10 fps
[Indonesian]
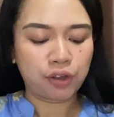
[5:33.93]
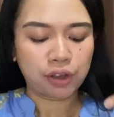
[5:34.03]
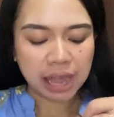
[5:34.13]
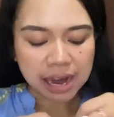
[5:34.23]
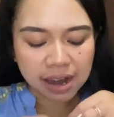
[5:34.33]

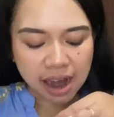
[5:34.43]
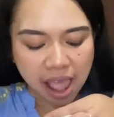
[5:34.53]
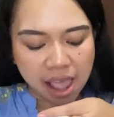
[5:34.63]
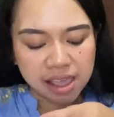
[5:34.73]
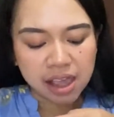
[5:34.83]
karena
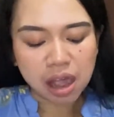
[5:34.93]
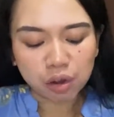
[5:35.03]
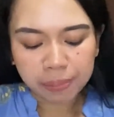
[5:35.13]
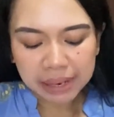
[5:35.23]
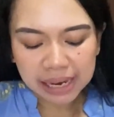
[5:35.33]
yang
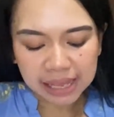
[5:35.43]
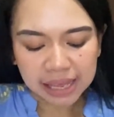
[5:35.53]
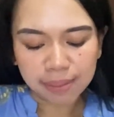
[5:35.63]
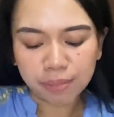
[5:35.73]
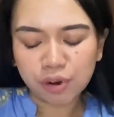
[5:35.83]
aku
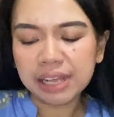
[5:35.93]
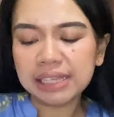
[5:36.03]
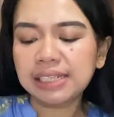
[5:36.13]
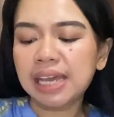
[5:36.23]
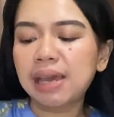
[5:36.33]
pilih
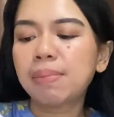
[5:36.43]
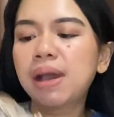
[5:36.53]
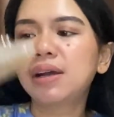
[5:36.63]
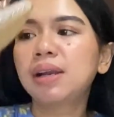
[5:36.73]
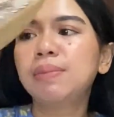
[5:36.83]
modelnya
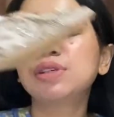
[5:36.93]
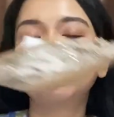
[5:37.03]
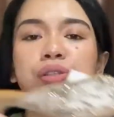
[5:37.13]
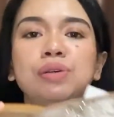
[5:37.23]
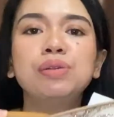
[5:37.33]
emang lebih
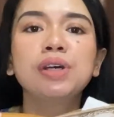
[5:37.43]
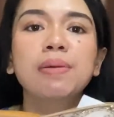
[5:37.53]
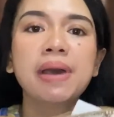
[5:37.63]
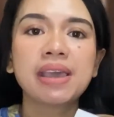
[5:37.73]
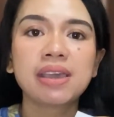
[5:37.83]
cocok untuk
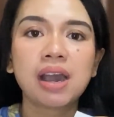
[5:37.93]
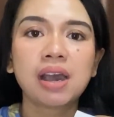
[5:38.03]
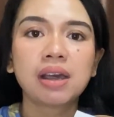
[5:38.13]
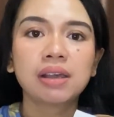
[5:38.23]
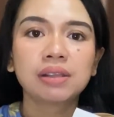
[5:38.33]
kebaya
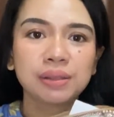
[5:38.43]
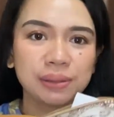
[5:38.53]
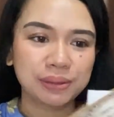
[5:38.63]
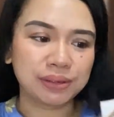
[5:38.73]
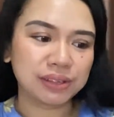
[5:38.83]

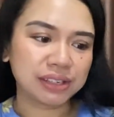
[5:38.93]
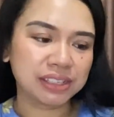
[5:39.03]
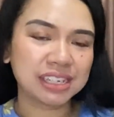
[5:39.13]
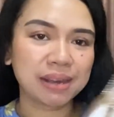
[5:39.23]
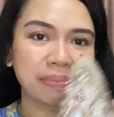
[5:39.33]

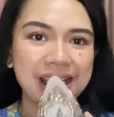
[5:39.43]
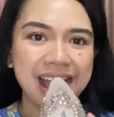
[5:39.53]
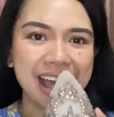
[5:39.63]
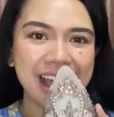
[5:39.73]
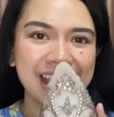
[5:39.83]
cakep
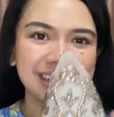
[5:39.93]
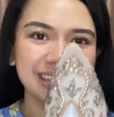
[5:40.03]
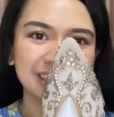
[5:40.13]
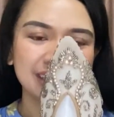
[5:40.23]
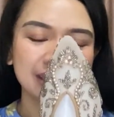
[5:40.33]
kan
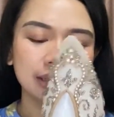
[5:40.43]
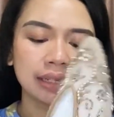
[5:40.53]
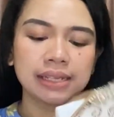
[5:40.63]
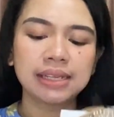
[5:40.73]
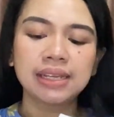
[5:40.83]

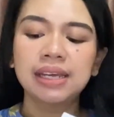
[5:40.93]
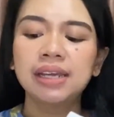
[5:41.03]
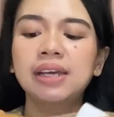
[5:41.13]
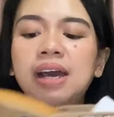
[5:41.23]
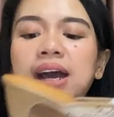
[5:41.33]

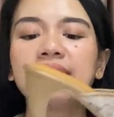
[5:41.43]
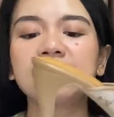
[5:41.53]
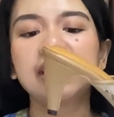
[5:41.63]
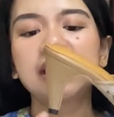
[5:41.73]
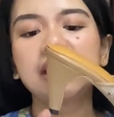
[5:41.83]

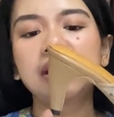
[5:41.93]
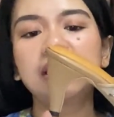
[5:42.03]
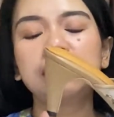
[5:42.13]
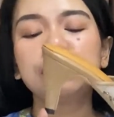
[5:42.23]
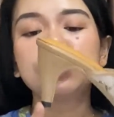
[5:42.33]
haknya
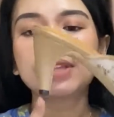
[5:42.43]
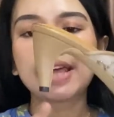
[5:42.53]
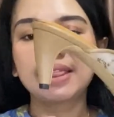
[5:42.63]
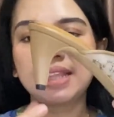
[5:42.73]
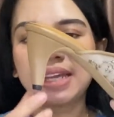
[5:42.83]
7
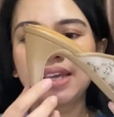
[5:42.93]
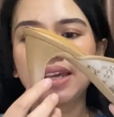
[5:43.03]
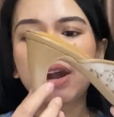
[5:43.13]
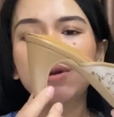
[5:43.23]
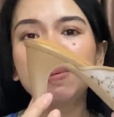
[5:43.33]
cm
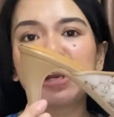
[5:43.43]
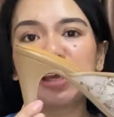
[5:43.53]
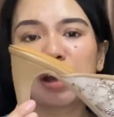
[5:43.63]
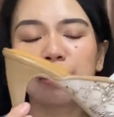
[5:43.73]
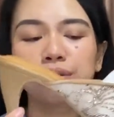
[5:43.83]
aku pilih
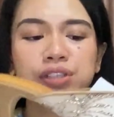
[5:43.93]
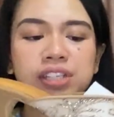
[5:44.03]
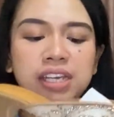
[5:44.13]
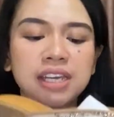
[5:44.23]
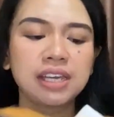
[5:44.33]
yang
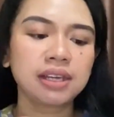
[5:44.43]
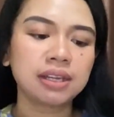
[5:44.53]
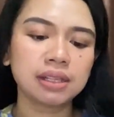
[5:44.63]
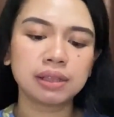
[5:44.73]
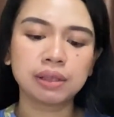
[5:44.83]
runcing
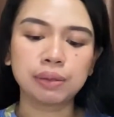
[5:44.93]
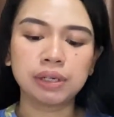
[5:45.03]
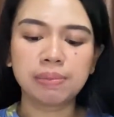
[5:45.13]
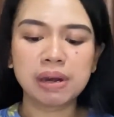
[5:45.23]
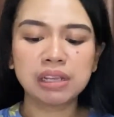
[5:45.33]
tuh
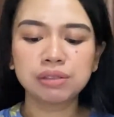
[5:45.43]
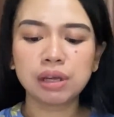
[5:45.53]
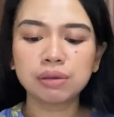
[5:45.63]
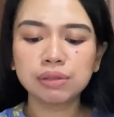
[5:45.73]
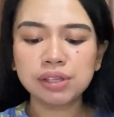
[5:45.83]
dengan juga
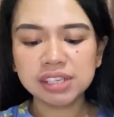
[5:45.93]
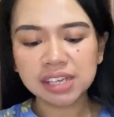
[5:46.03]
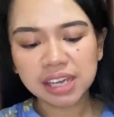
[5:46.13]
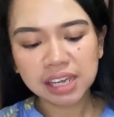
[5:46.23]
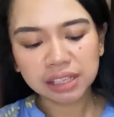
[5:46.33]

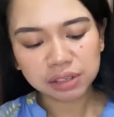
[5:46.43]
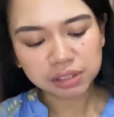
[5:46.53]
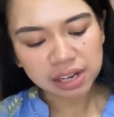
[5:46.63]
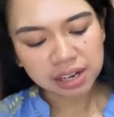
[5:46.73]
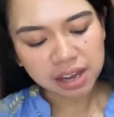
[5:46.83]
runcing terus
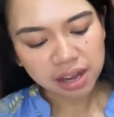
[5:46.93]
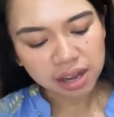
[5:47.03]
ada